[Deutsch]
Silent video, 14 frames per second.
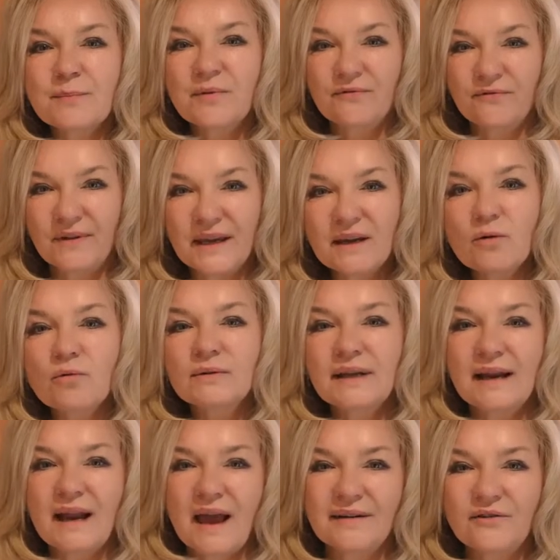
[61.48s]
Bewegung
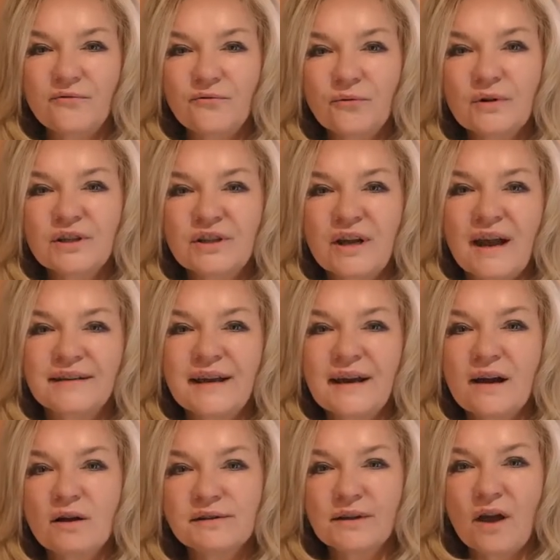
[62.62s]
der Leinenführigkeit
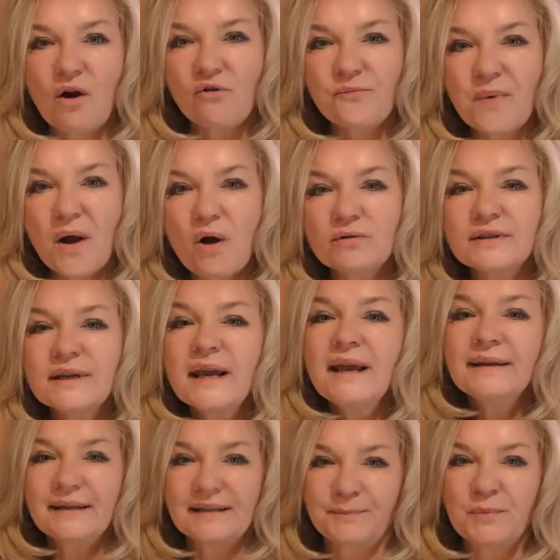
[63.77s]
heraus aufbaut.
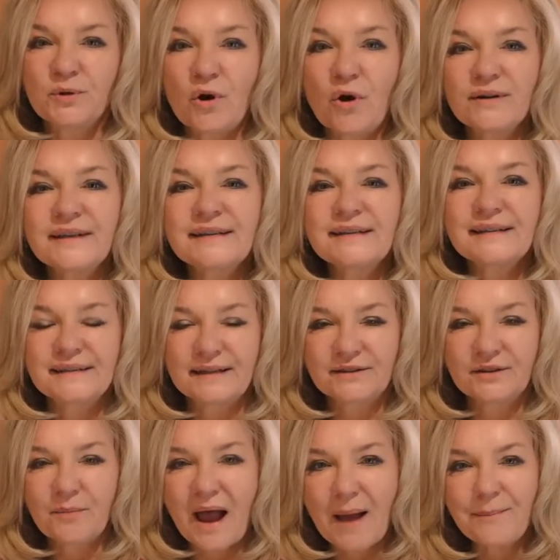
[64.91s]
Das bedeutet, dass ihr
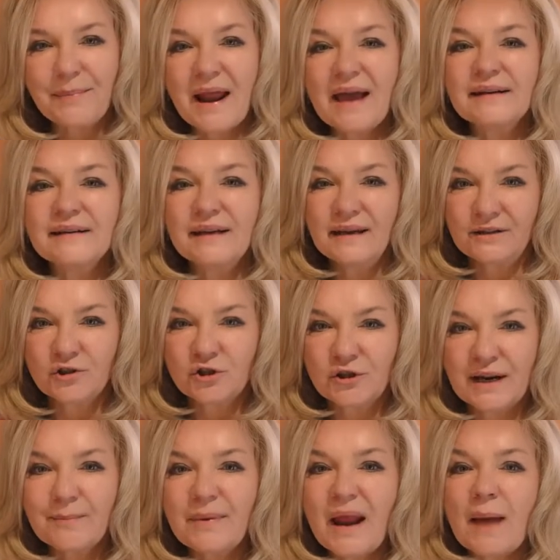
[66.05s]
zum Ableihen nicht
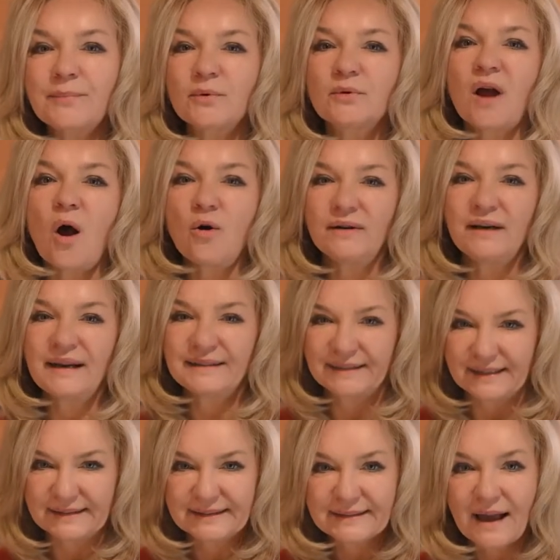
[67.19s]
stehen bleibt und auch nicht
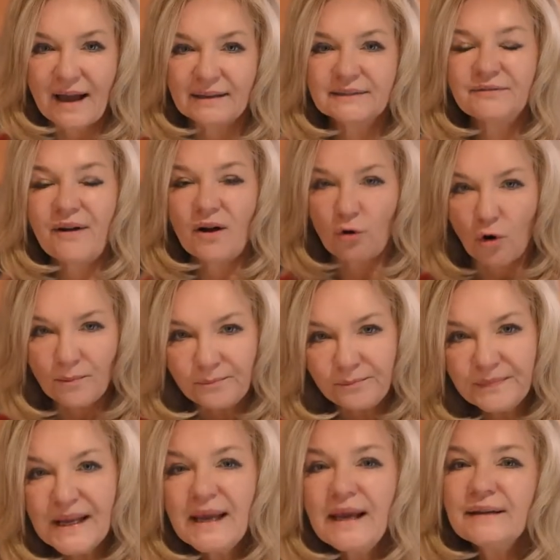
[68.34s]
Sitz sagt. Warum?
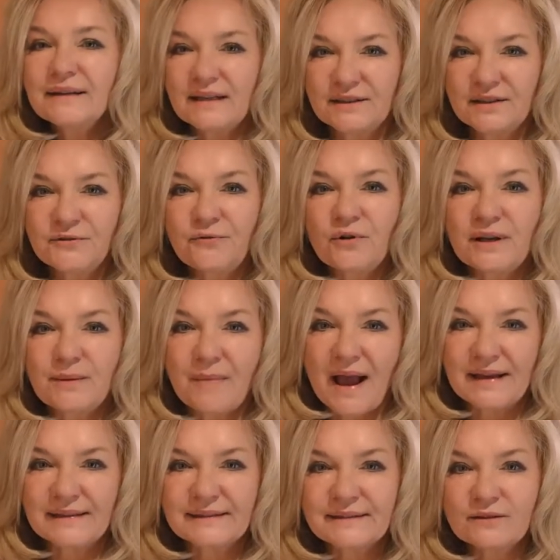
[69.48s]
Das ist für die
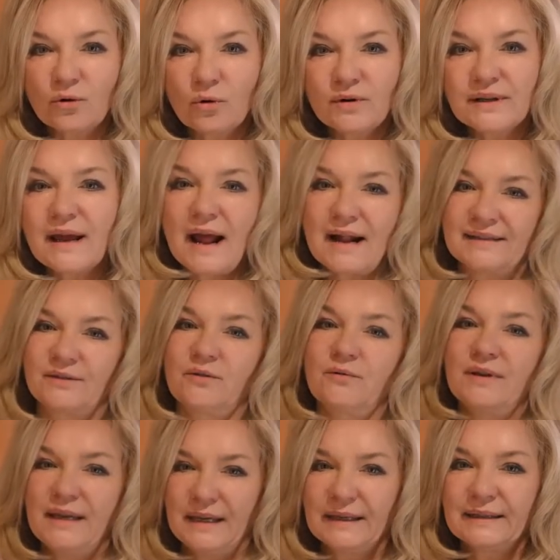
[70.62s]
meisten Hunde, also
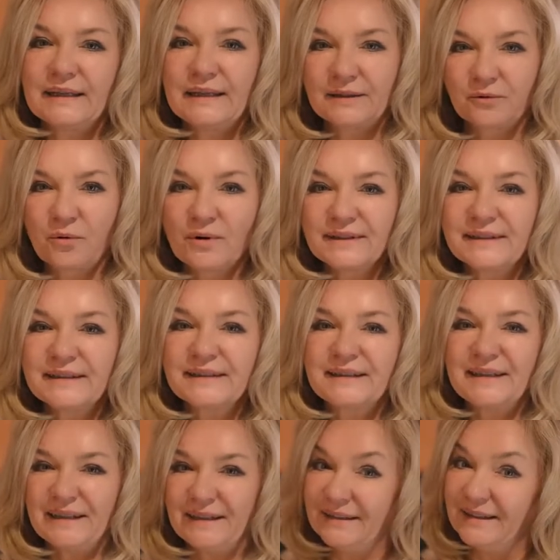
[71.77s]
die Kunden,
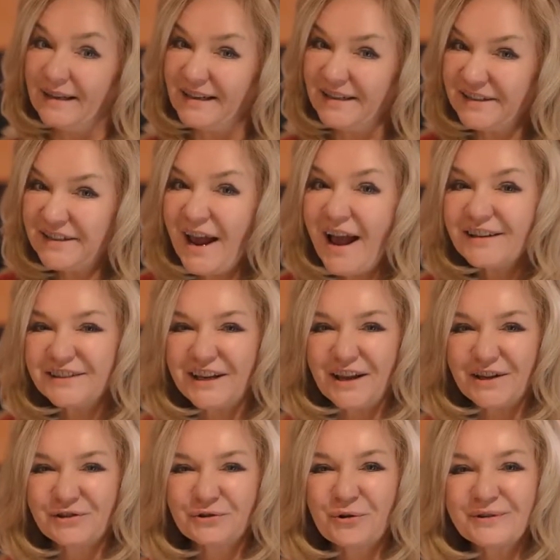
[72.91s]
die nicht
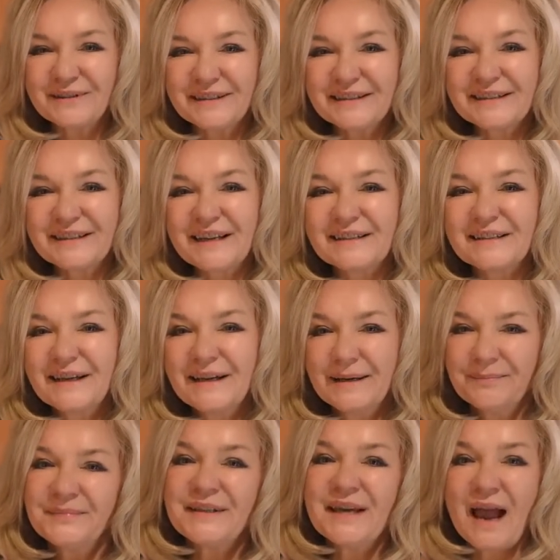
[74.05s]
HTS-Kunden sind,
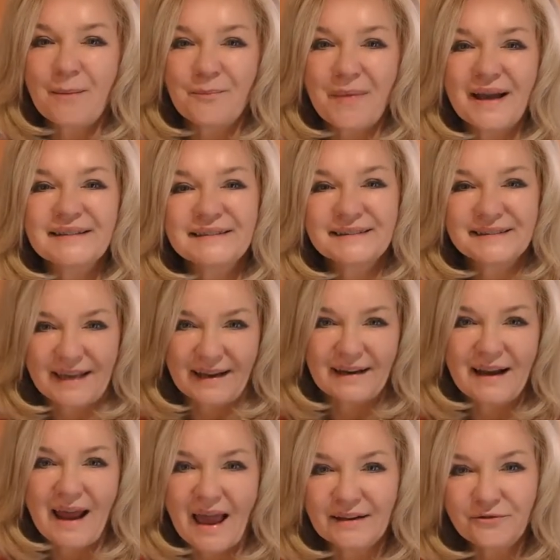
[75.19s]
die haben meistens eine
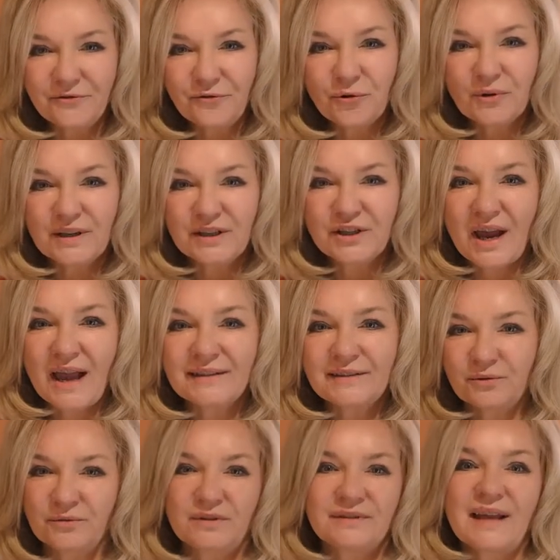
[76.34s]
Leinenführigkeit
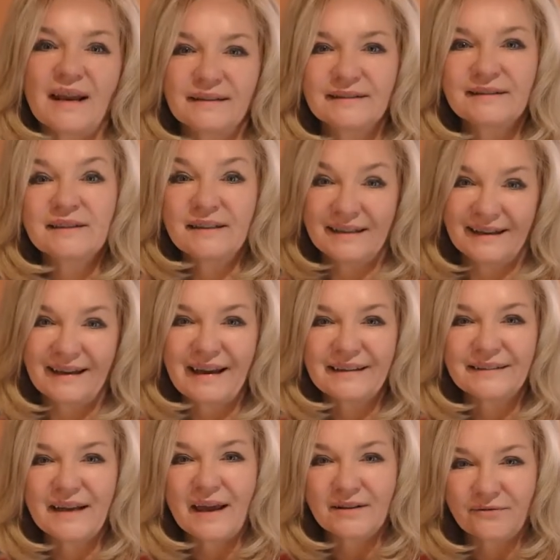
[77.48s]
und dann
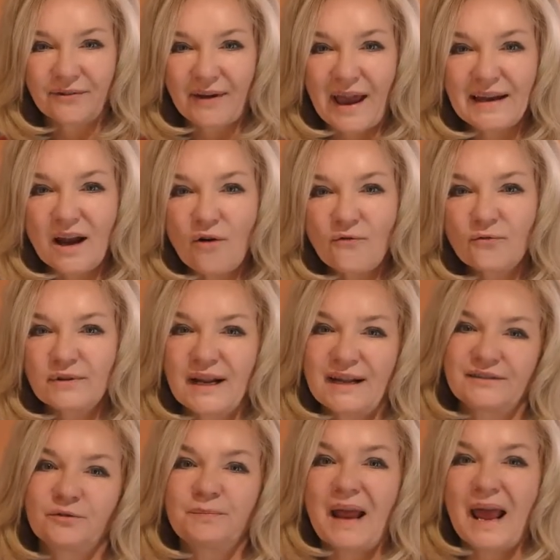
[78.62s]
direkt einen Freilauf und
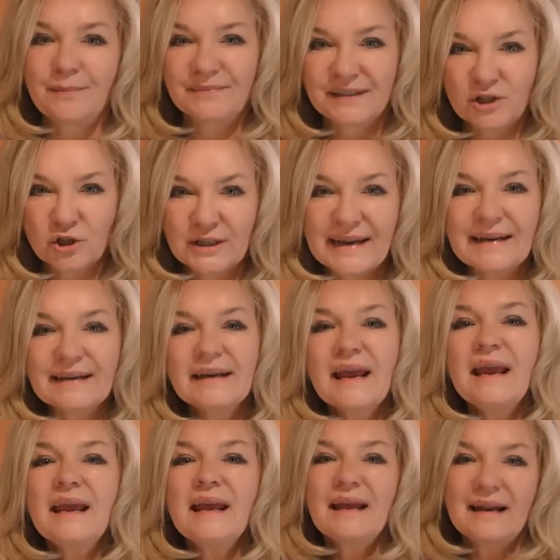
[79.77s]
dazu bleiben sie stehen.
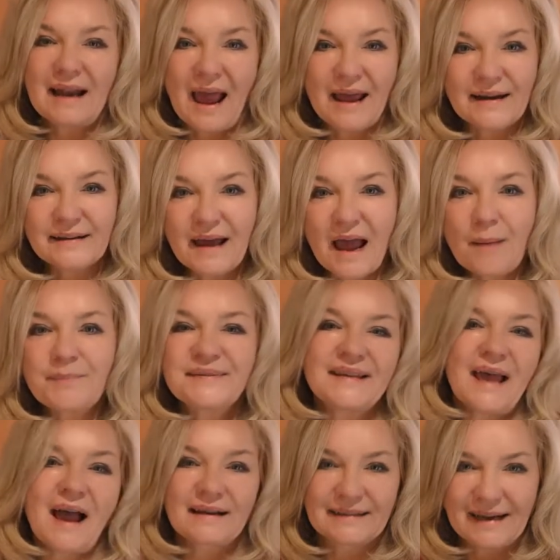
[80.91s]
Leinen ab,
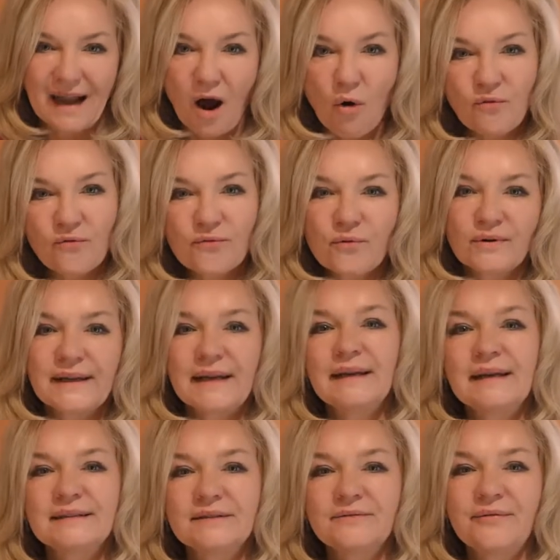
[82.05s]
sagen Lauf. Und in
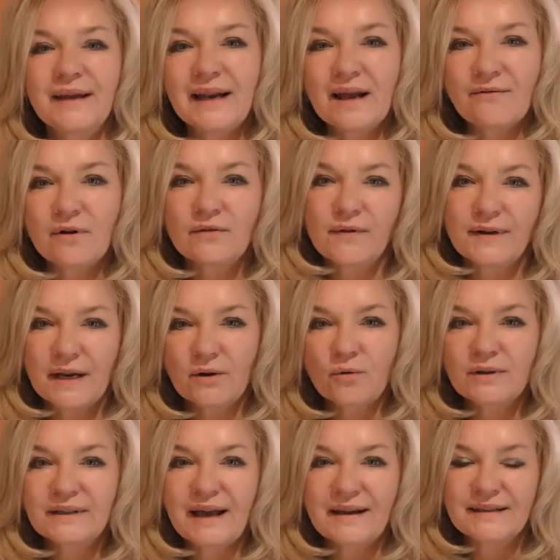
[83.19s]
diesen Fehler wollen wir den
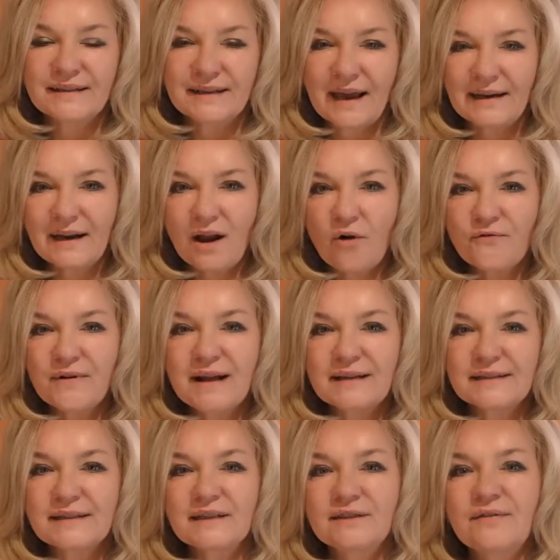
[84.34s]
Hund gar nicht reinlaufen
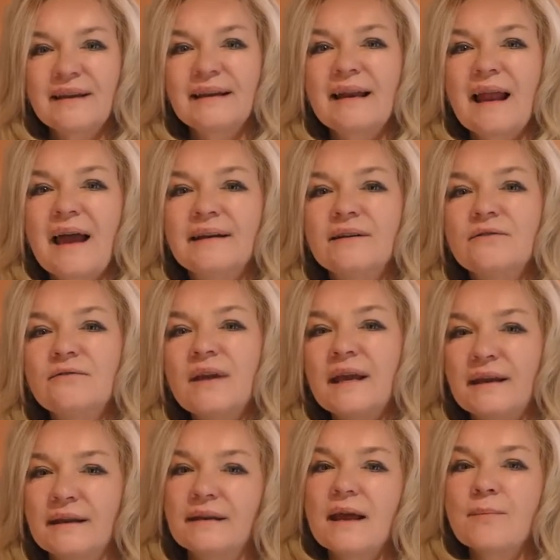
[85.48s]
lassen, deswegen leinen wir
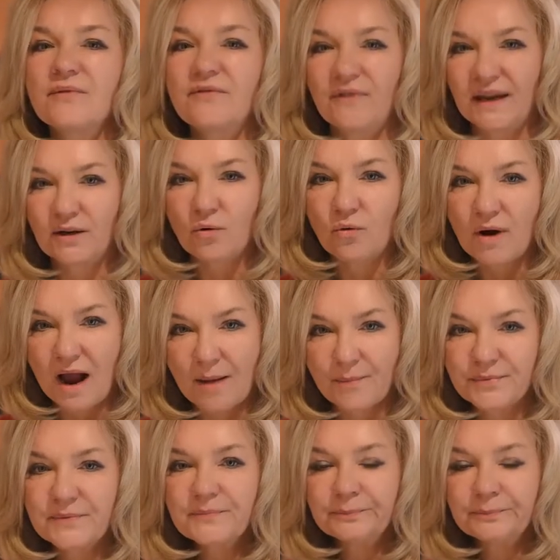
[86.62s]
in der Bewegung ab.